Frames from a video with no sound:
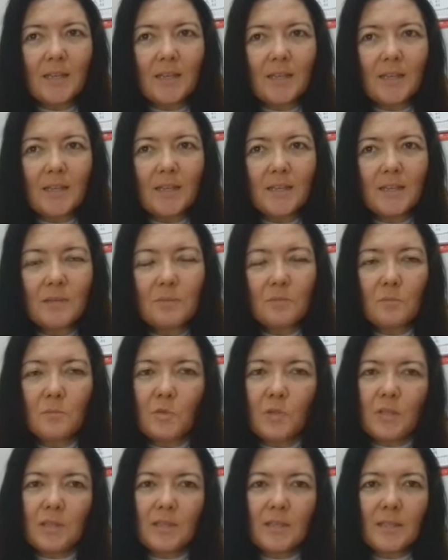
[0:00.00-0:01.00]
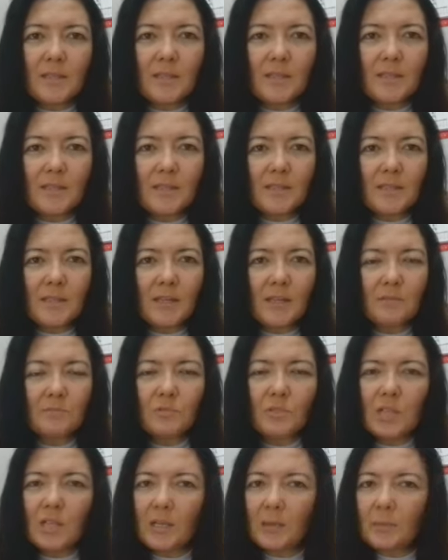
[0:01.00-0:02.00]
E, tabii bu yeteneğinize
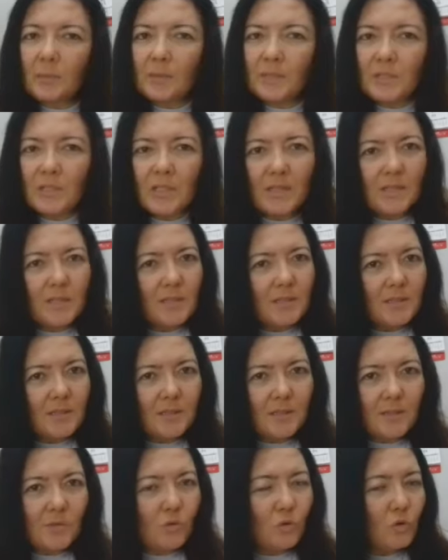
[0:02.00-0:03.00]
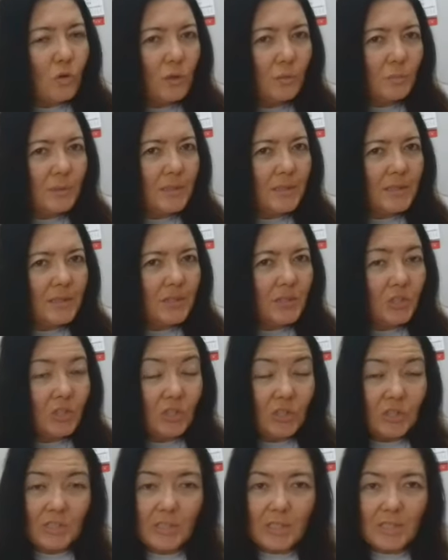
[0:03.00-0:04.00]
kalmış. El beceriniz olabilir,
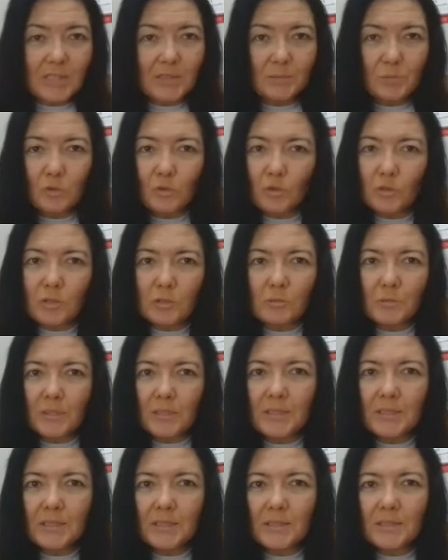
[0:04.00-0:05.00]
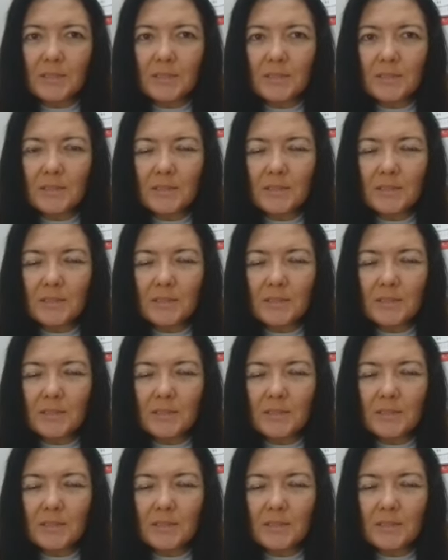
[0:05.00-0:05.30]
şiir yazmak olabilir,